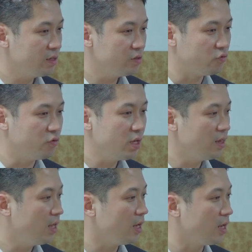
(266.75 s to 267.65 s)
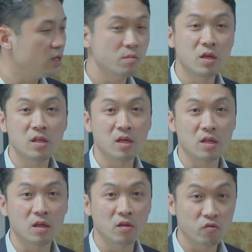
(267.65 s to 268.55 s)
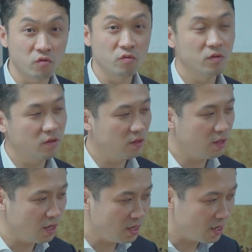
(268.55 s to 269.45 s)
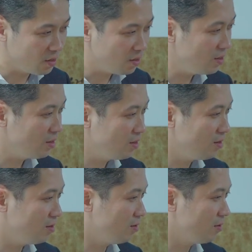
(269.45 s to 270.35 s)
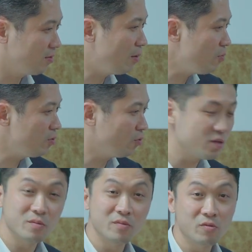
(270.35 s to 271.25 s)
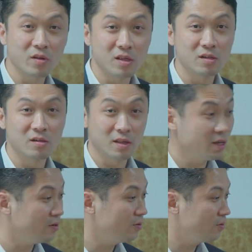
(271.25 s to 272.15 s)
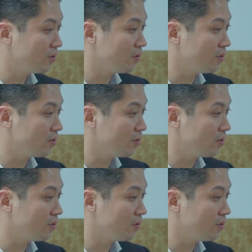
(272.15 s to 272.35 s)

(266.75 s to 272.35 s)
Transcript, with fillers: 사실 주택인데 지금 현재 주택이 아닌 어, 사무실로 지금 쓰고 계신 것 같아요.